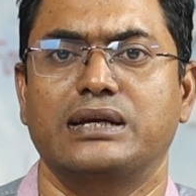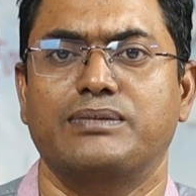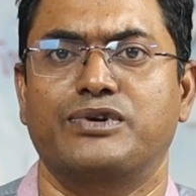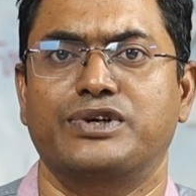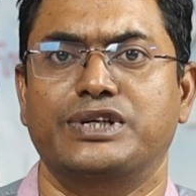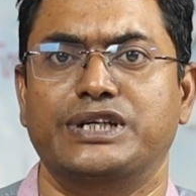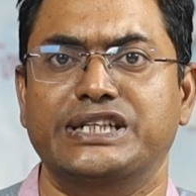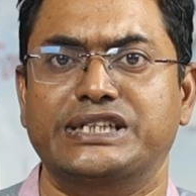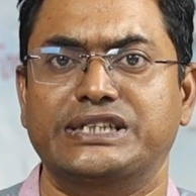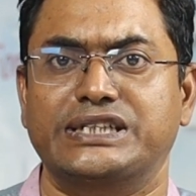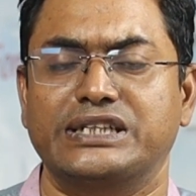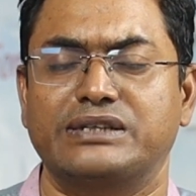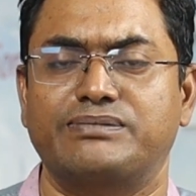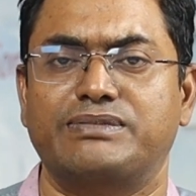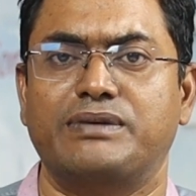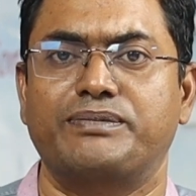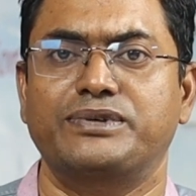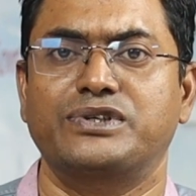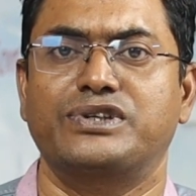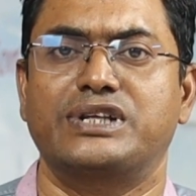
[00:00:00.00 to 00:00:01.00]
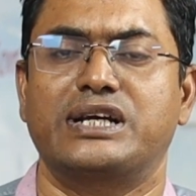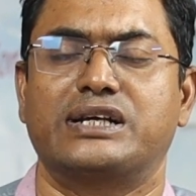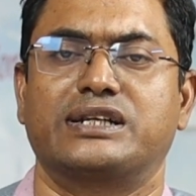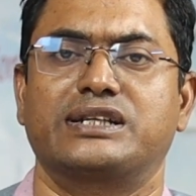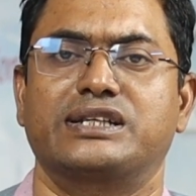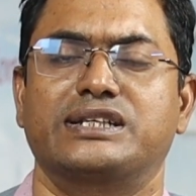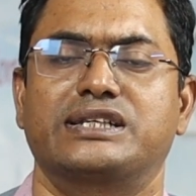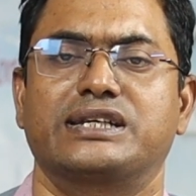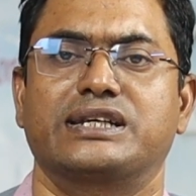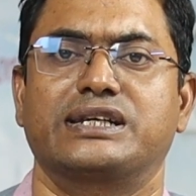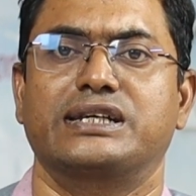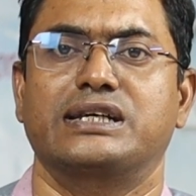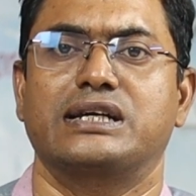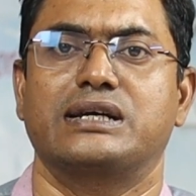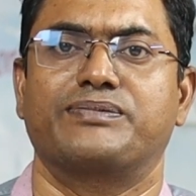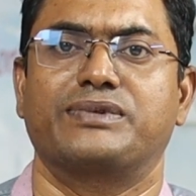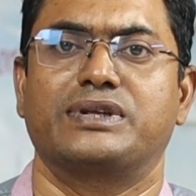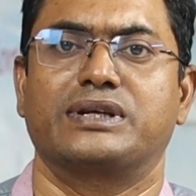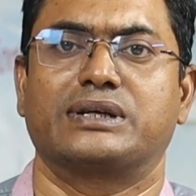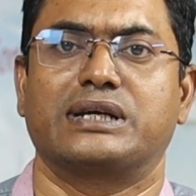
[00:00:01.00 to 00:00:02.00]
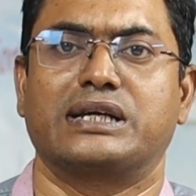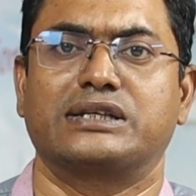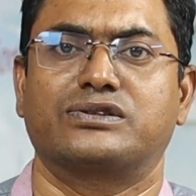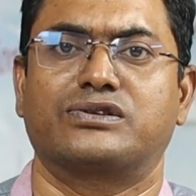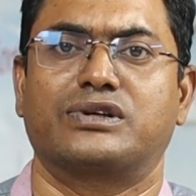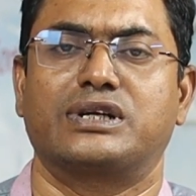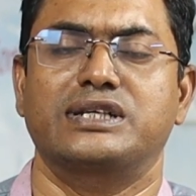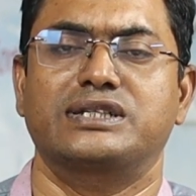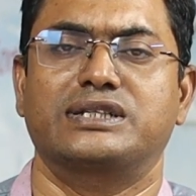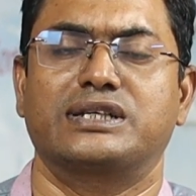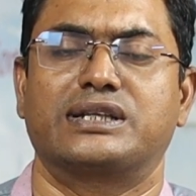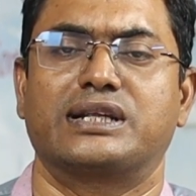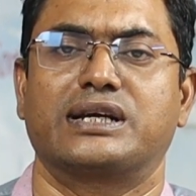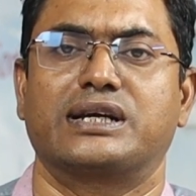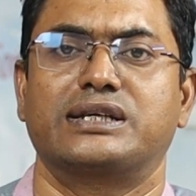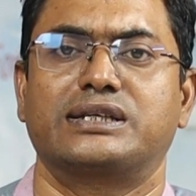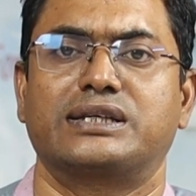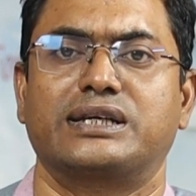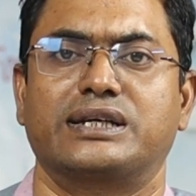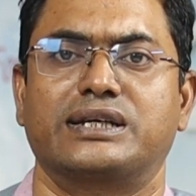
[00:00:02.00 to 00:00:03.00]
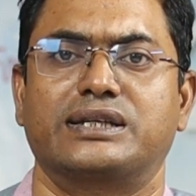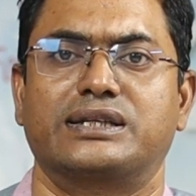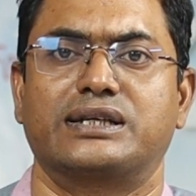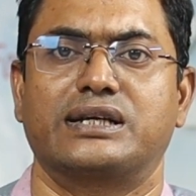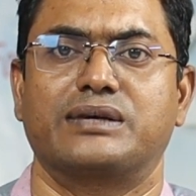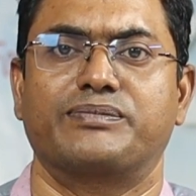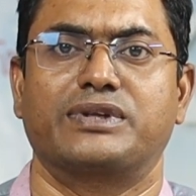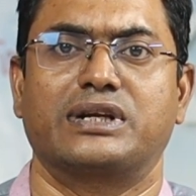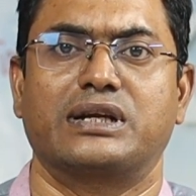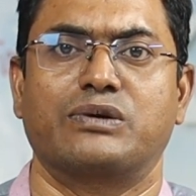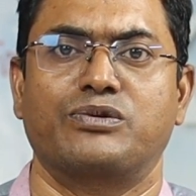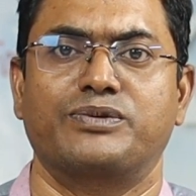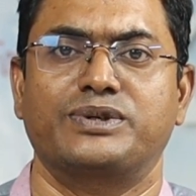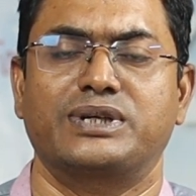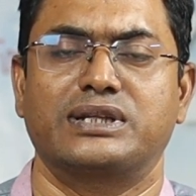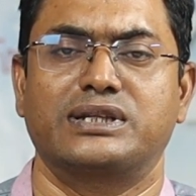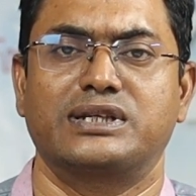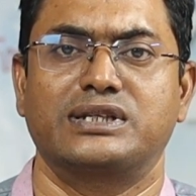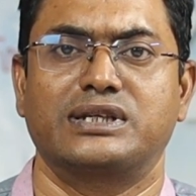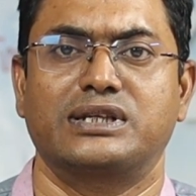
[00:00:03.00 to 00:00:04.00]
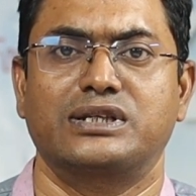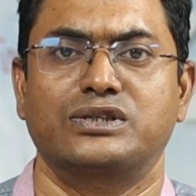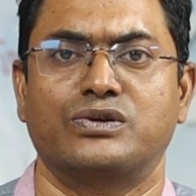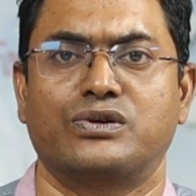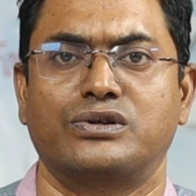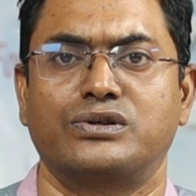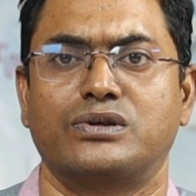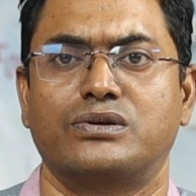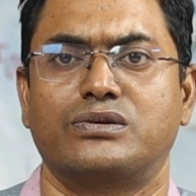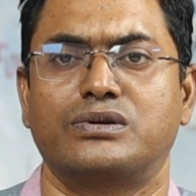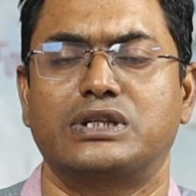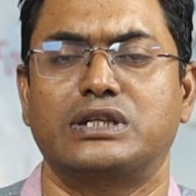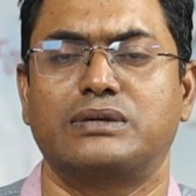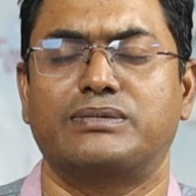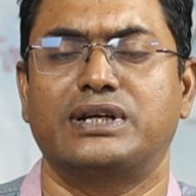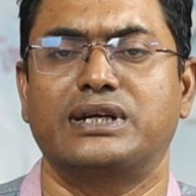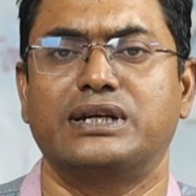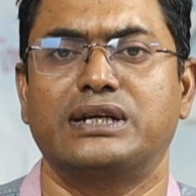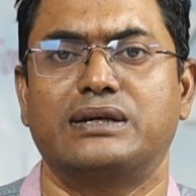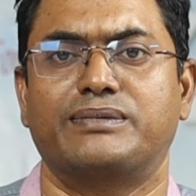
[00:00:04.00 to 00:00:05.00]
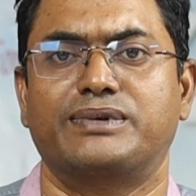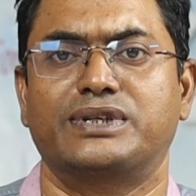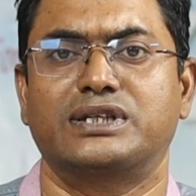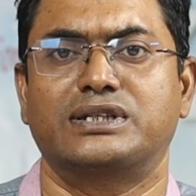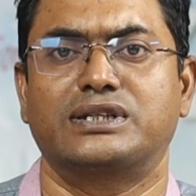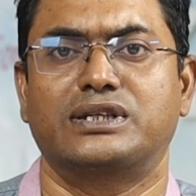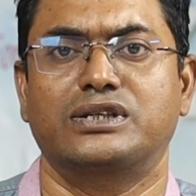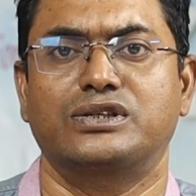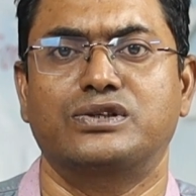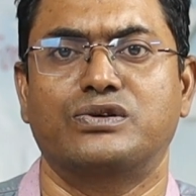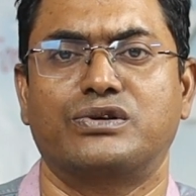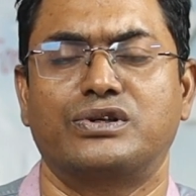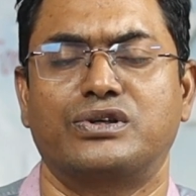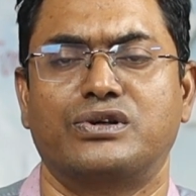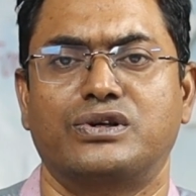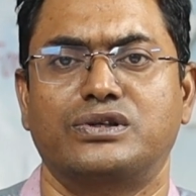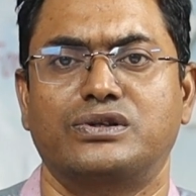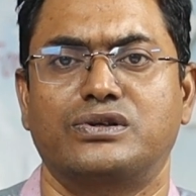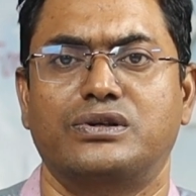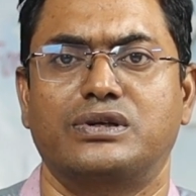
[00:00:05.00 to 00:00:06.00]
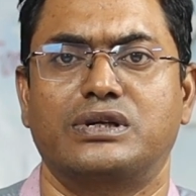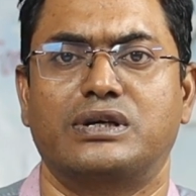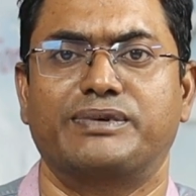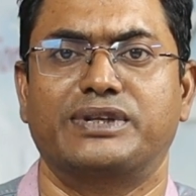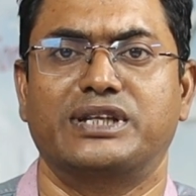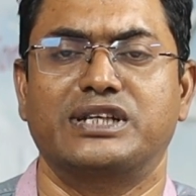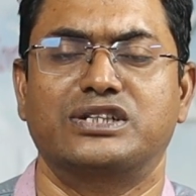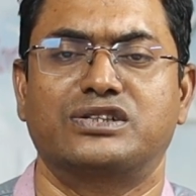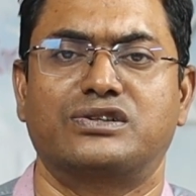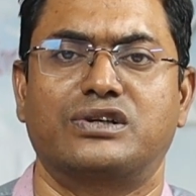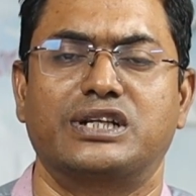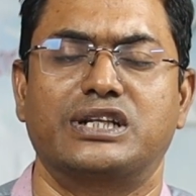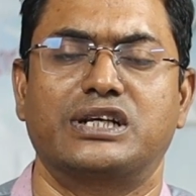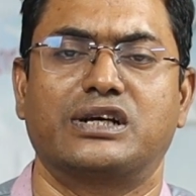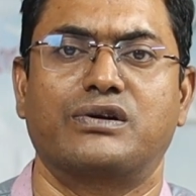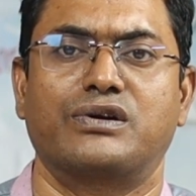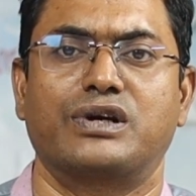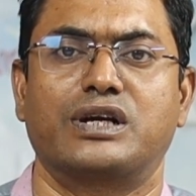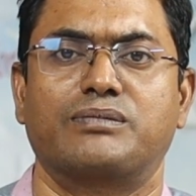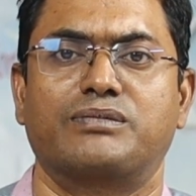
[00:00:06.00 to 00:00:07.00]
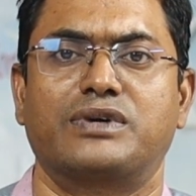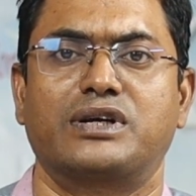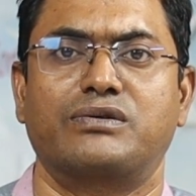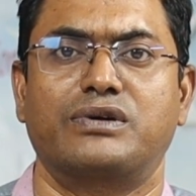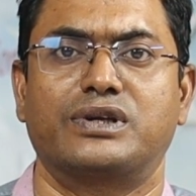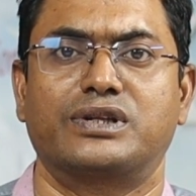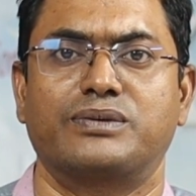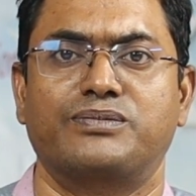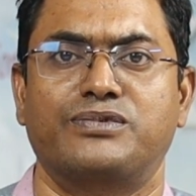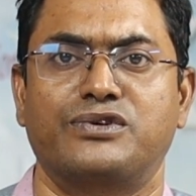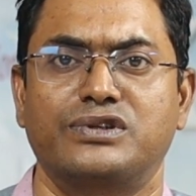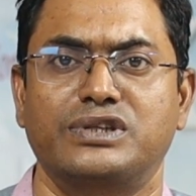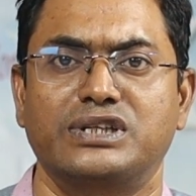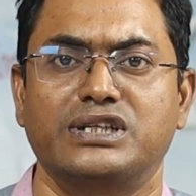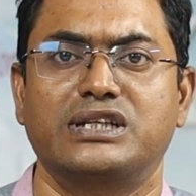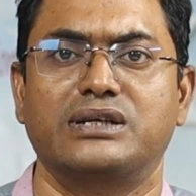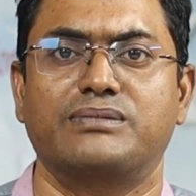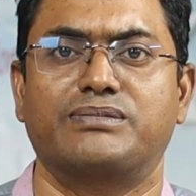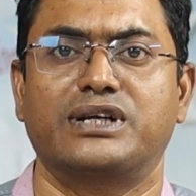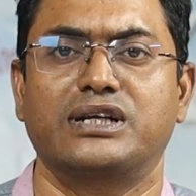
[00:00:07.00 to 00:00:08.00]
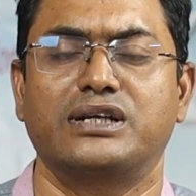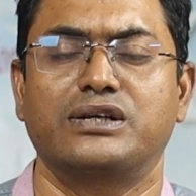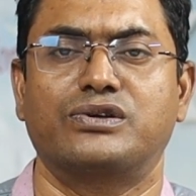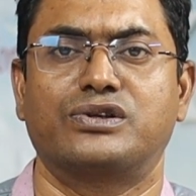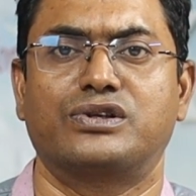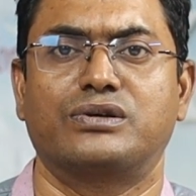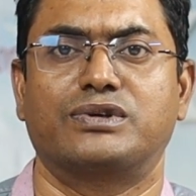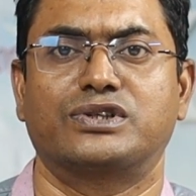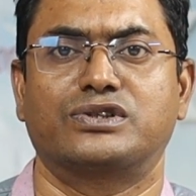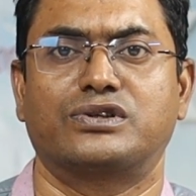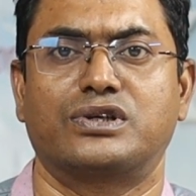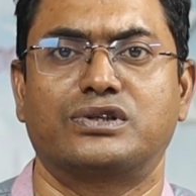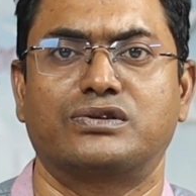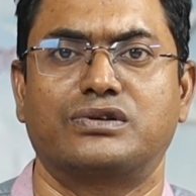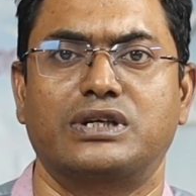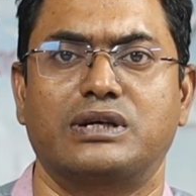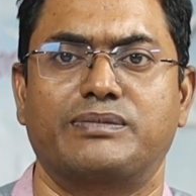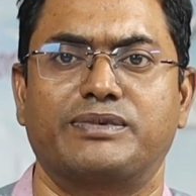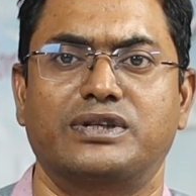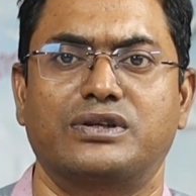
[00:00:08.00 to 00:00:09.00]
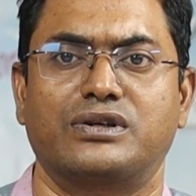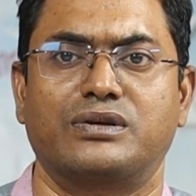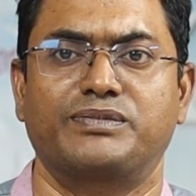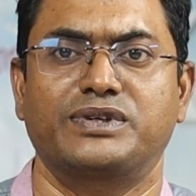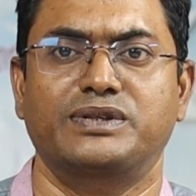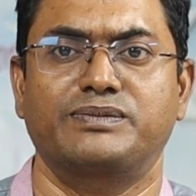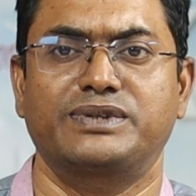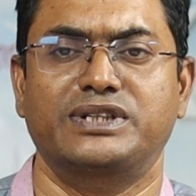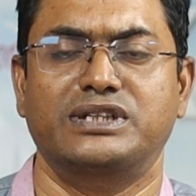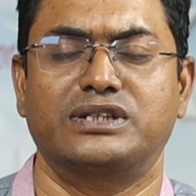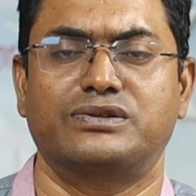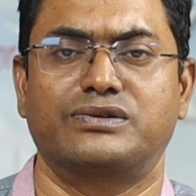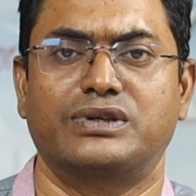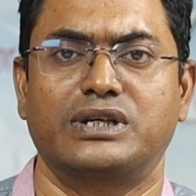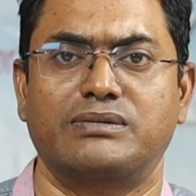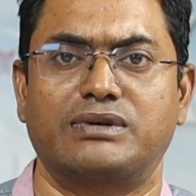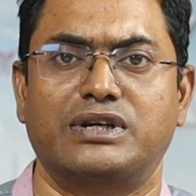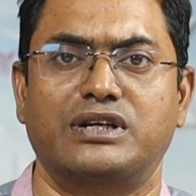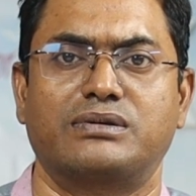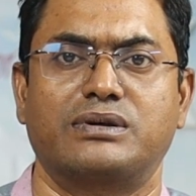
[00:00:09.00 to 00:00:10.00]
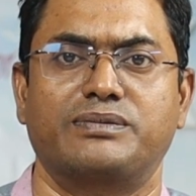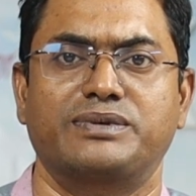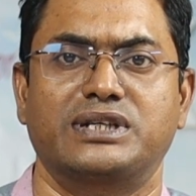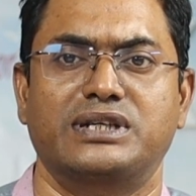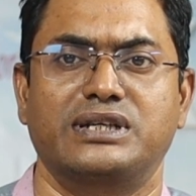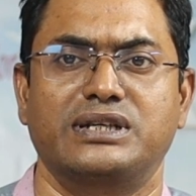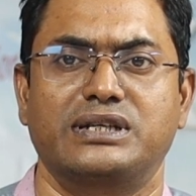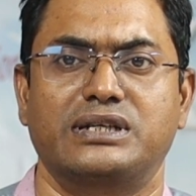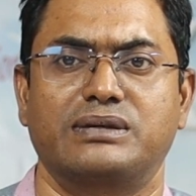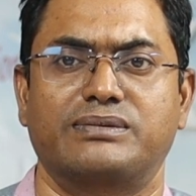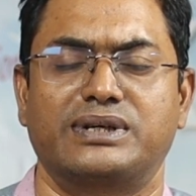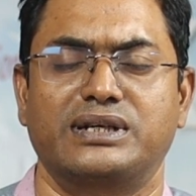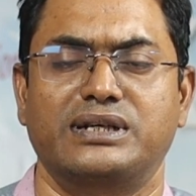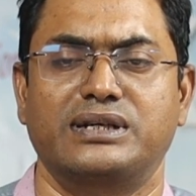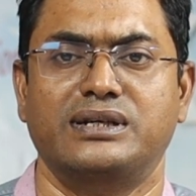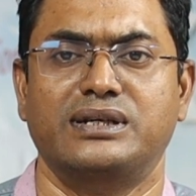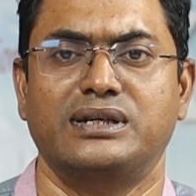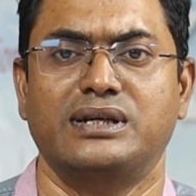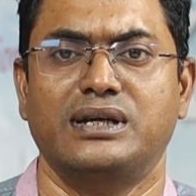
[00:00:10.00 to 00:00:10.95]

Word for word: এবং নিশ্চিতভাবে যদি একটা দেশে গিয়ে আপনার কাজ করার ইচ্ছা থাকে সেক্ষেত্রে আপনারা অভিযাত্রীর সাথে যোগাযোগ করতে পারেন আমাদের সাথে যোগাযোগের জন্য আমাদের স্কুলে দেখানোর নাম্বারগুলোতে ফোন দিতে নিতে পারেন অথবা সরাসরি আমাদের অফিস ভিজিট করে ভালোভাবে জেনে নিতে পারেন